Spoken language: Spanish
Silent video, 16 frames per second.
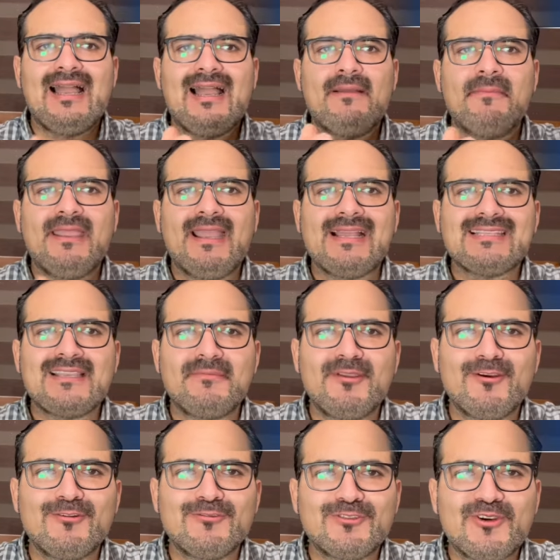Amigas,
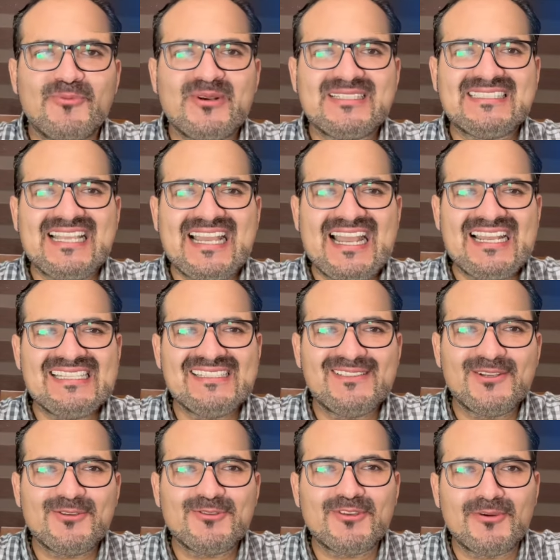amigos, ¿cómo están?
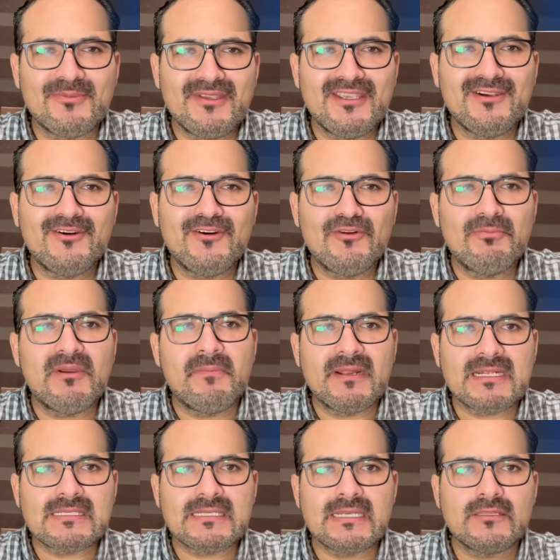Soy su amigo, me
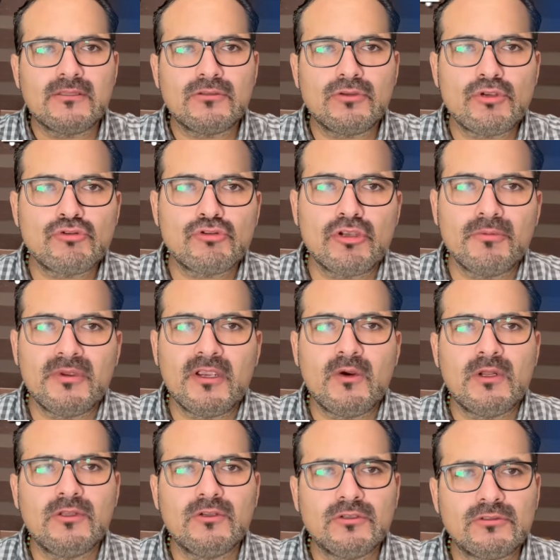presento, soy su
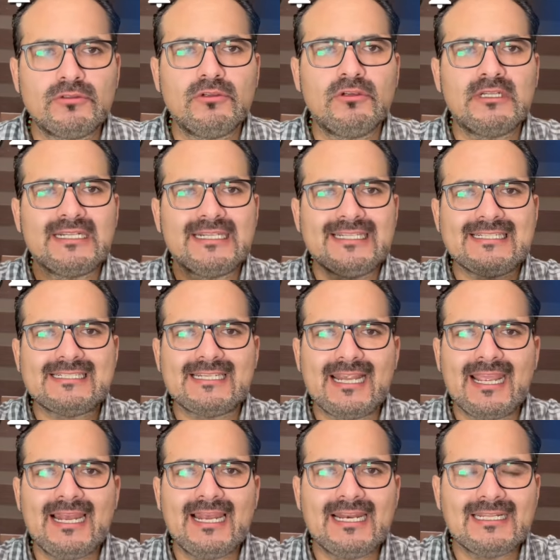amigo, el doctor
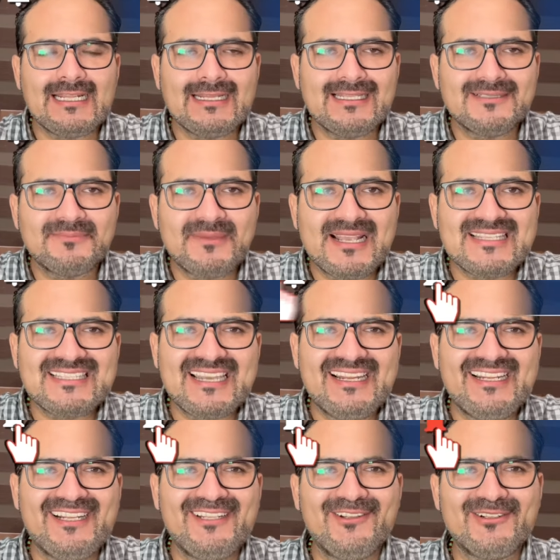Israel Hernández Mesa,
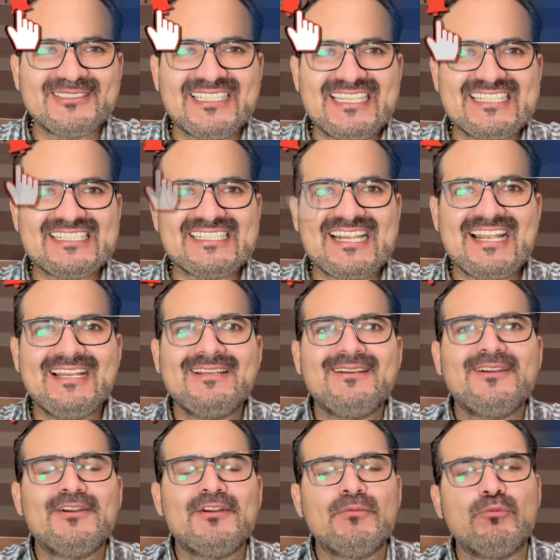el doctor Isra.
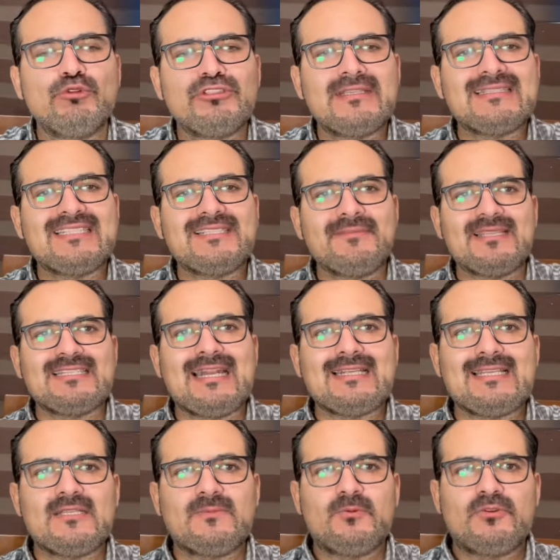Muchísimas
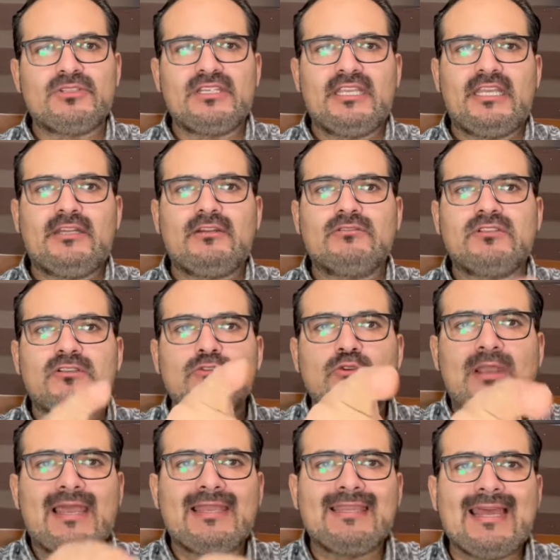gracias por seguirnos en
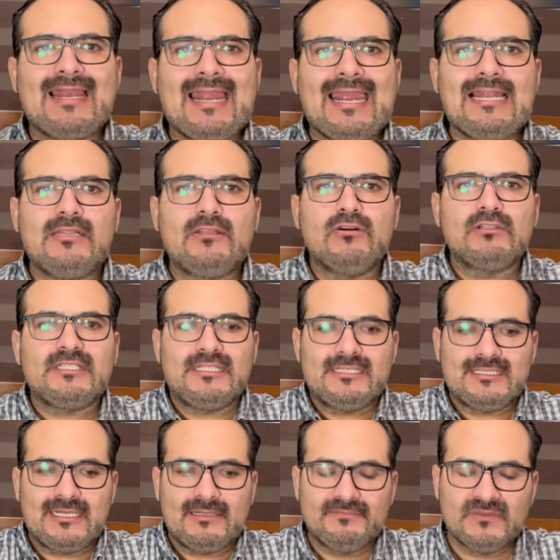su canal, el Doc
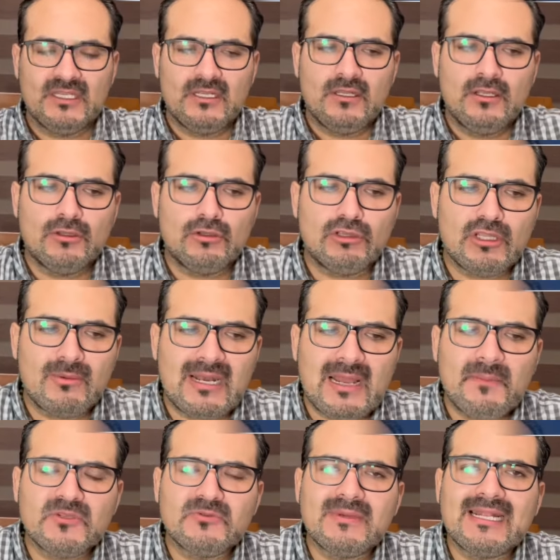Isra, donde
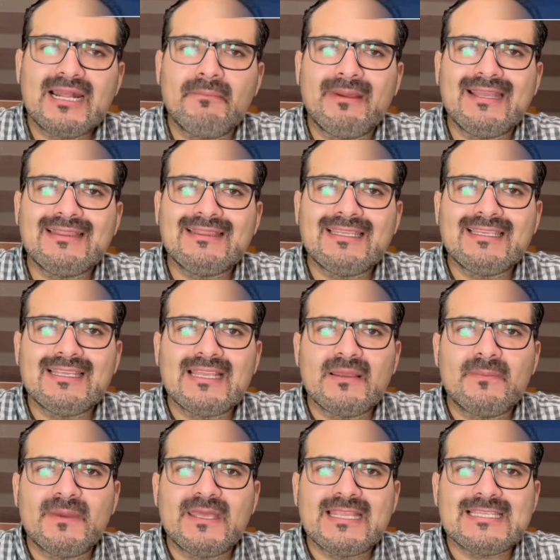hablamos meramente
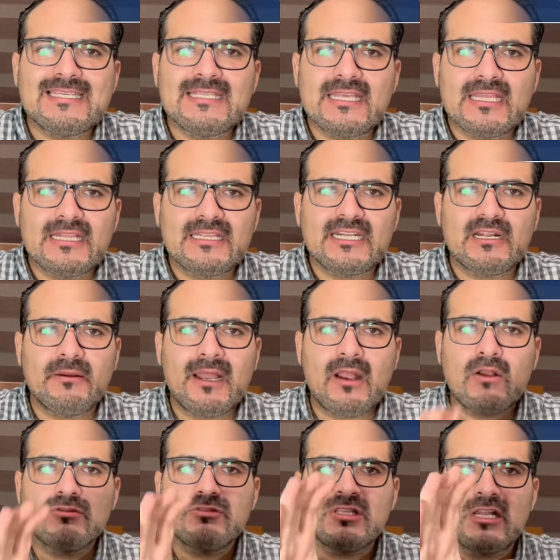de medicina del
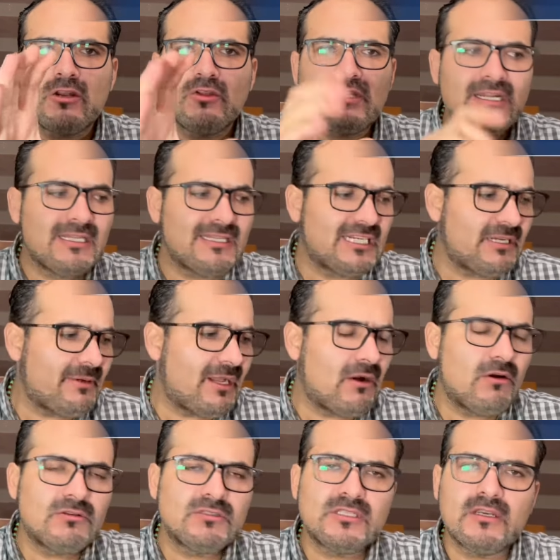trabajo, salud en el
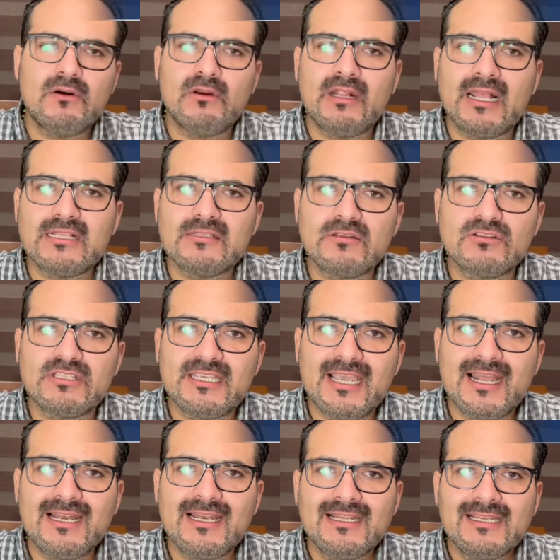trabajo, seguridad
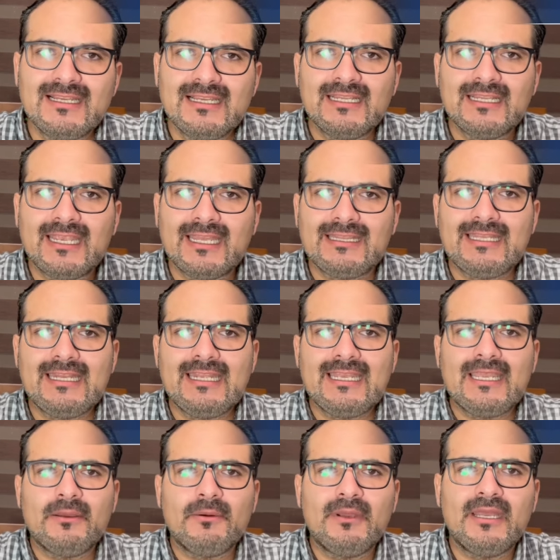social, que tienen
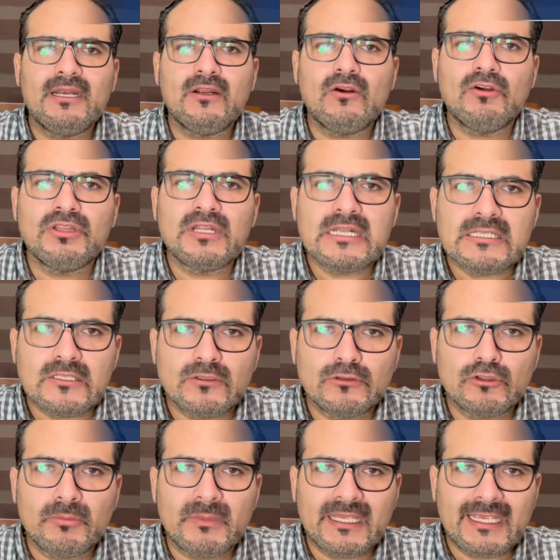que ver con el
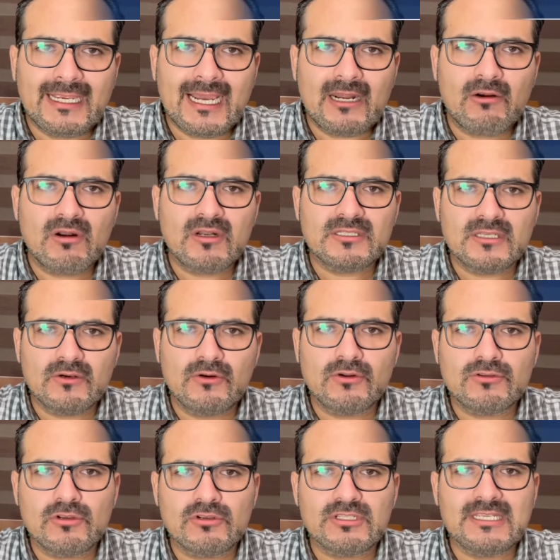Instituto Mexicano del Seguro
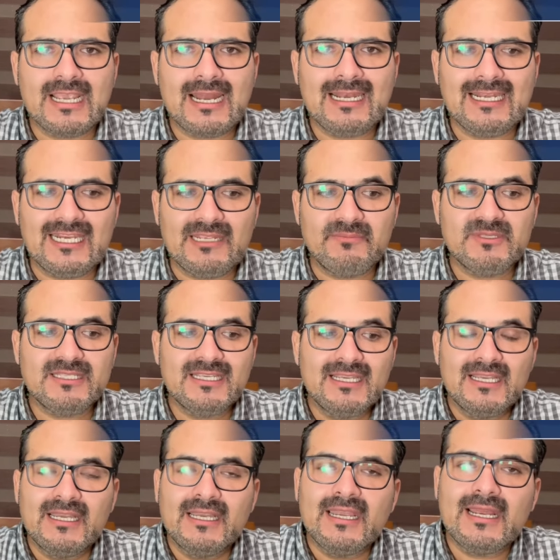Social, el IMSS.
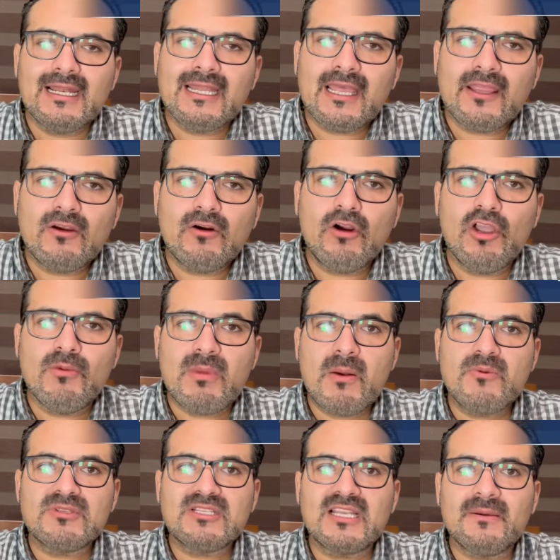El día de hoy
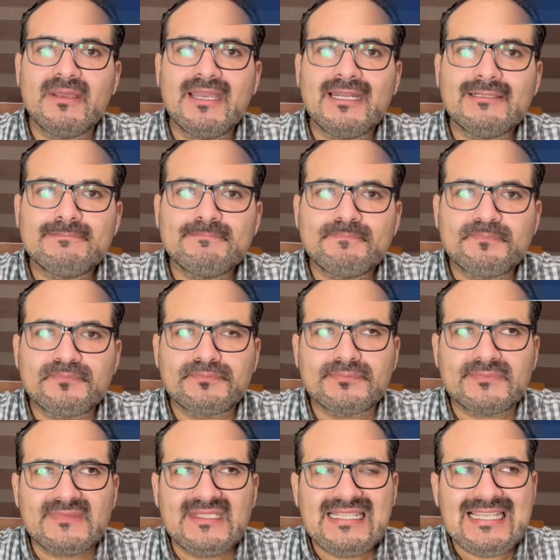vamos a ver,
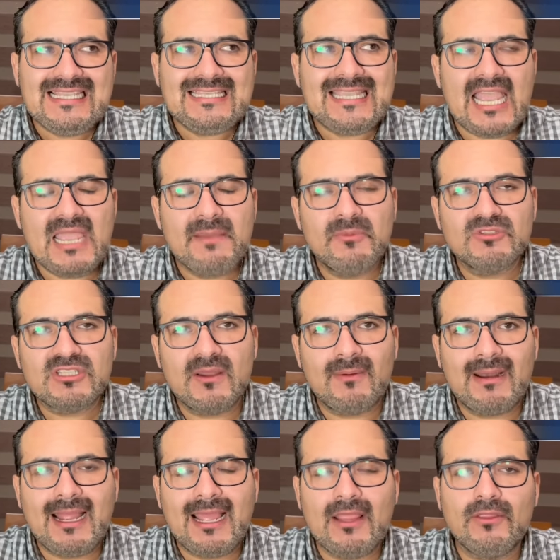ya hemos
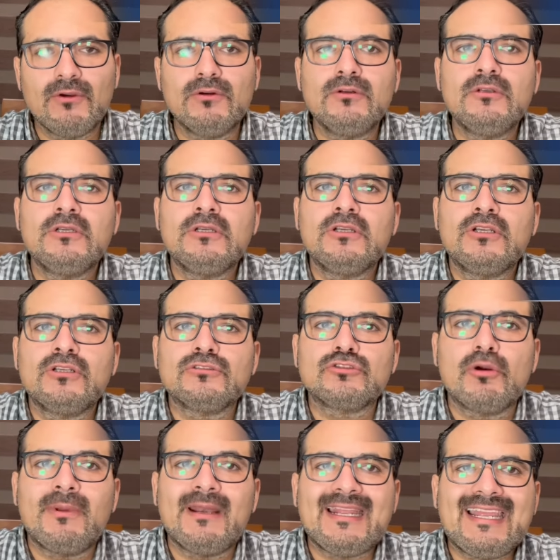hablado
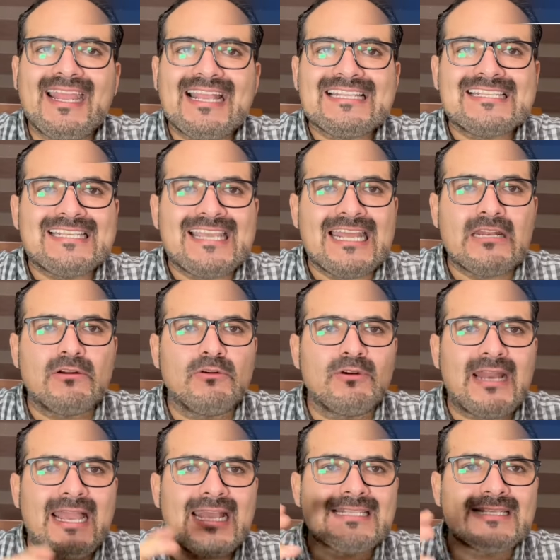sobre qué hacer en
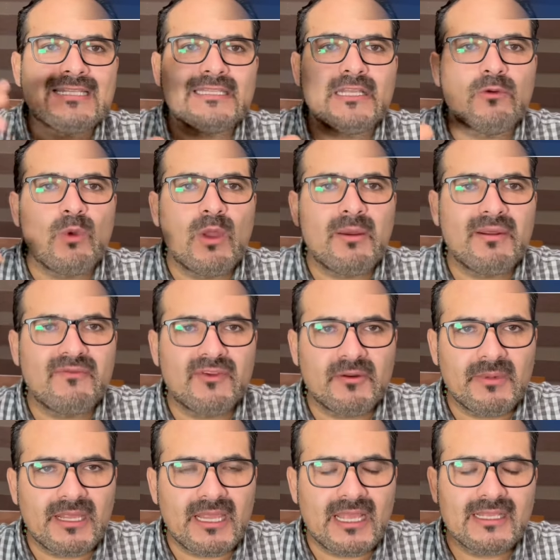una ST9
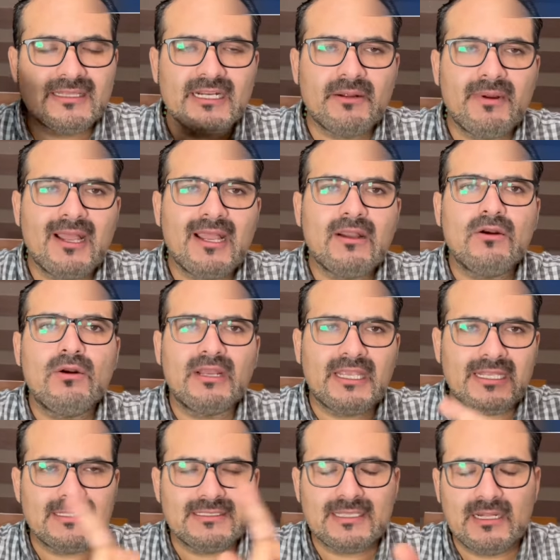enfermedad de trabajo,
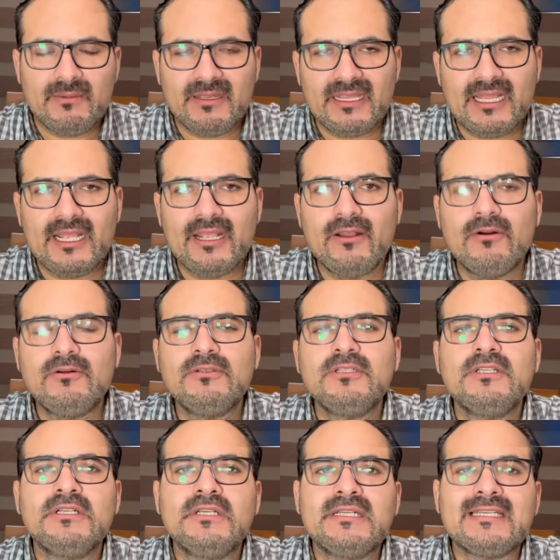aquí está el video,
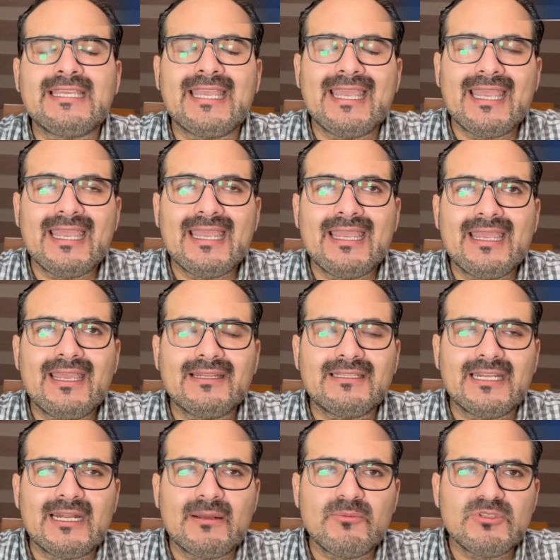que
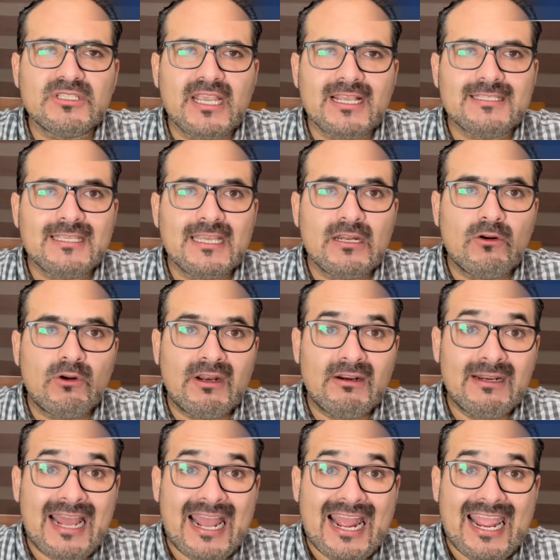tenemos que hacer
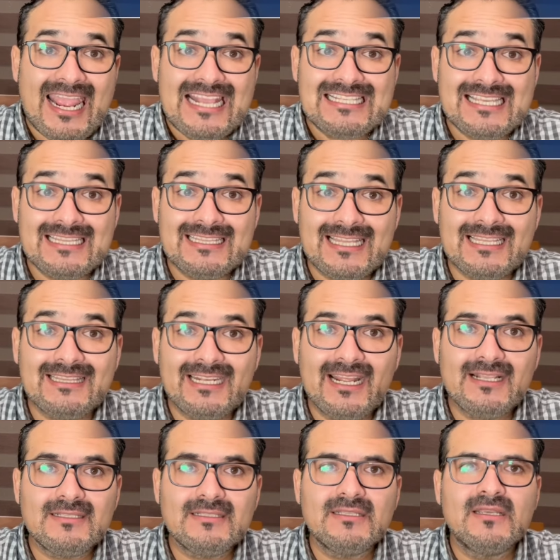una
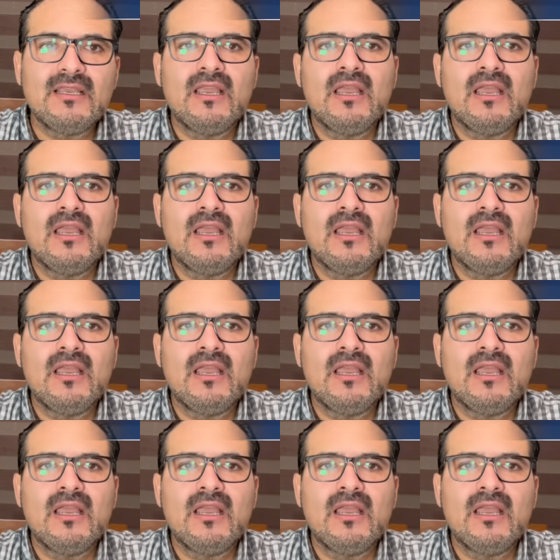ST3,